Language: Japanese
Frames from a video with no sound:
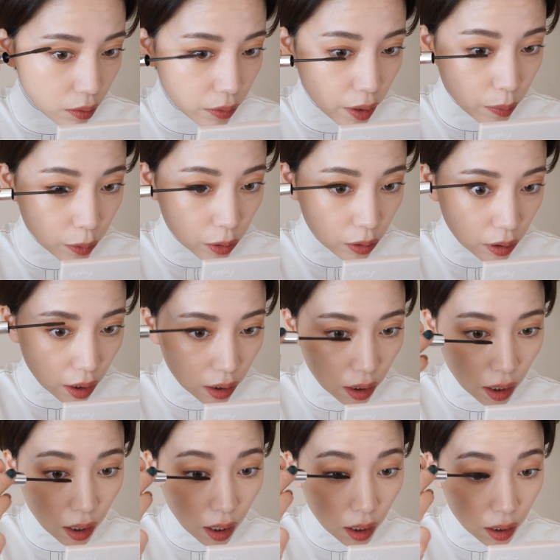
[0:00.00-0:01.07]
根元だ
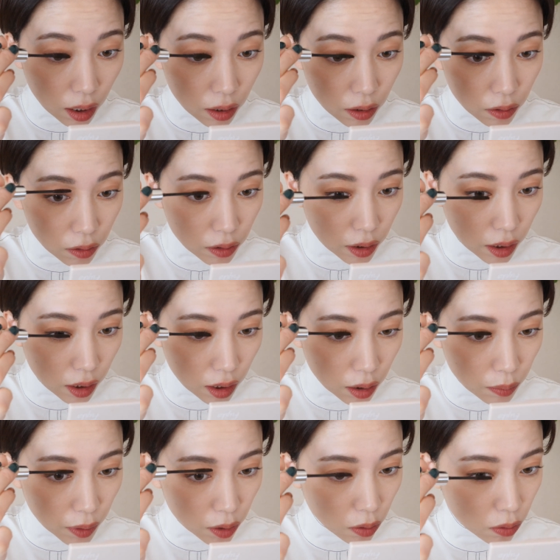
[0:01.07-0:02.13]
け上げるように
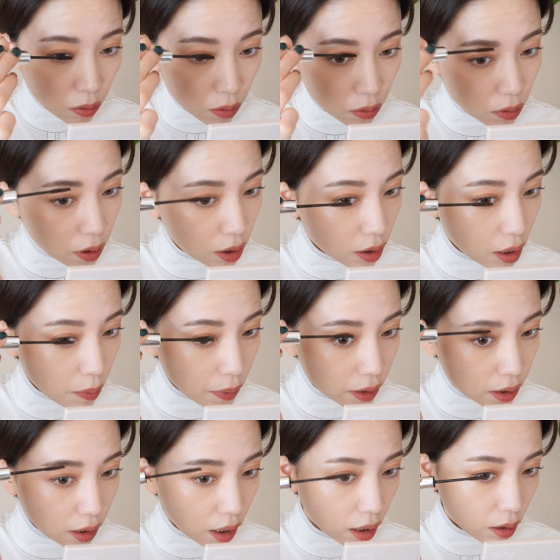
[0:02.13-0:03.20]
今整えて
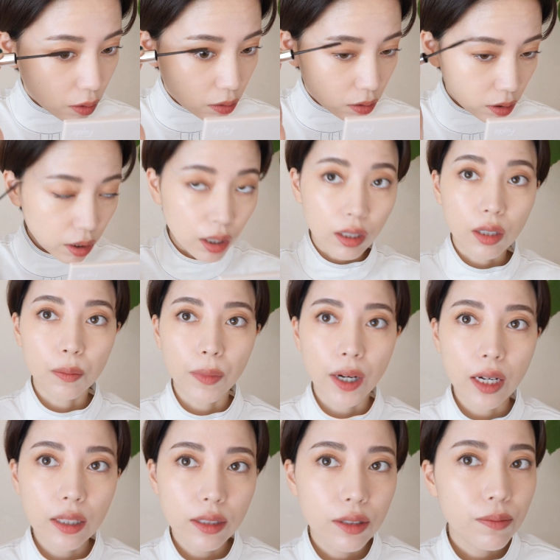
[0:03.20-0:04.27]
マスカラを塗っていき
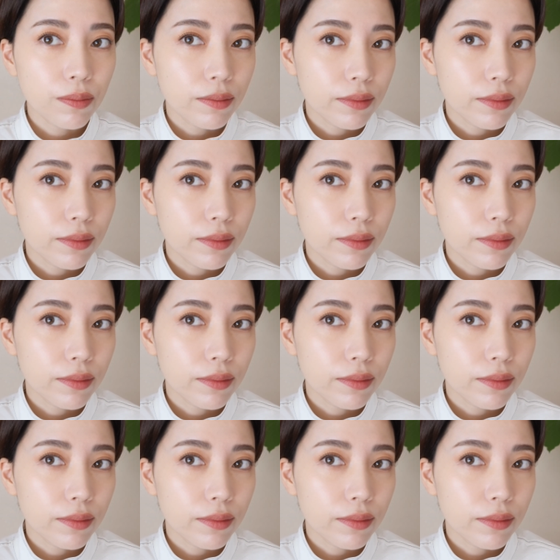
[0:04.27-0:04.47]
ます